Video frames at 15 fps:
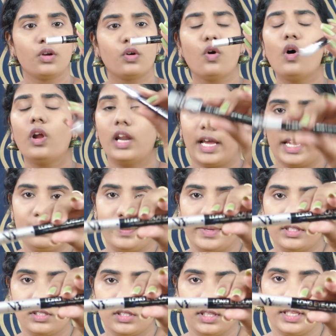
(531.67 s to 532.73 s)
கோல் ஐ
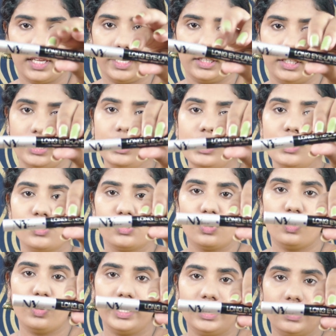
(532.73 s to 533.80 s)
பென்சில் தான் இது ஸோ
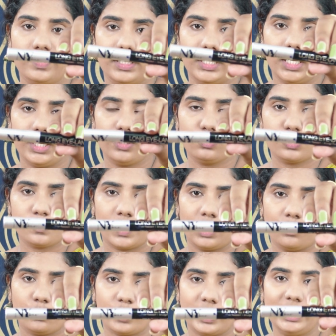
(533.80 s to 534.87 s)
இதை வந்து நான் யூஸ்
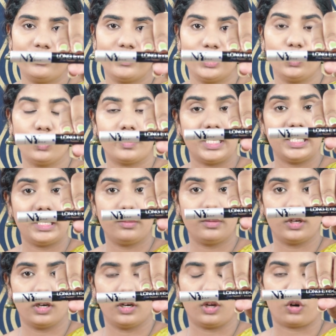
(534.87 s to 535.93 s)
பண்ண போகிறேன் இது வந்து ஒரு மாதிரி
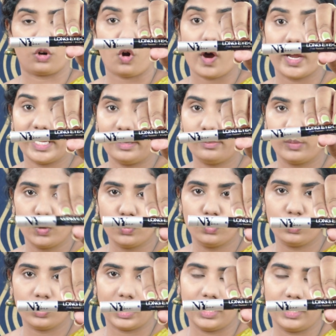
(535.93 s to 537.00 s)
ராயல் ப்ளூ
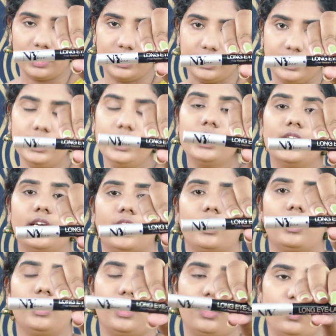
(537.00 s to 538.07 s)
கலர் இது
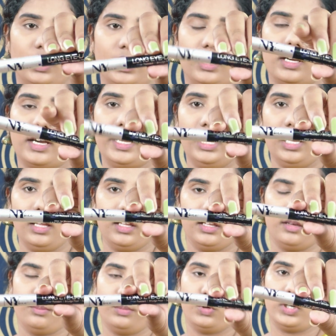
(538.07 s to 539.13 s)
நான் உங்களுக்கு கையில்
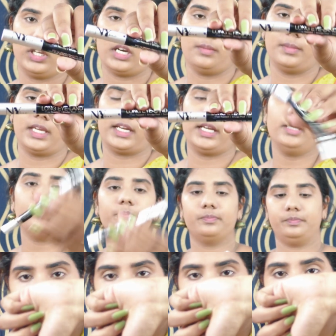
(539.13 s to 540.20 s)
போட்டு காமிக்கிறேன்
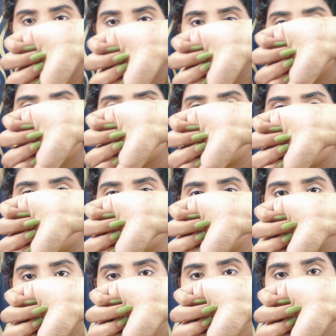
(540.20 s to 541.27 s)
ஓ இதுதான் அந்த
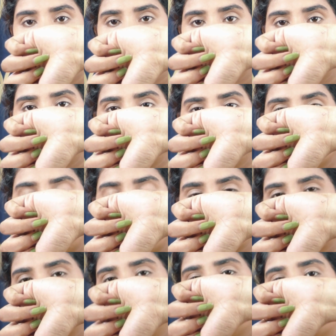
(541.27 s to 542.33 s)
கலரு
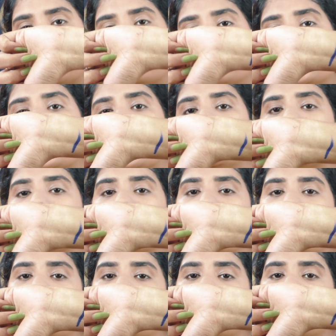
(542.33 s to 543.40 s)
ஆக்சுவலி இங்கே வந்து கன்சிடர்
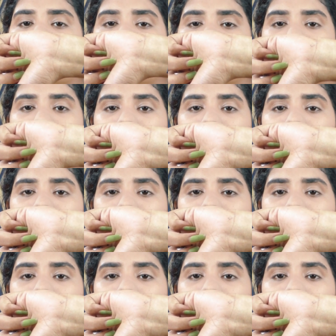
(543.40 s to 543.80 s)
பண்ணிக்காதீங்க நான் ஏதோ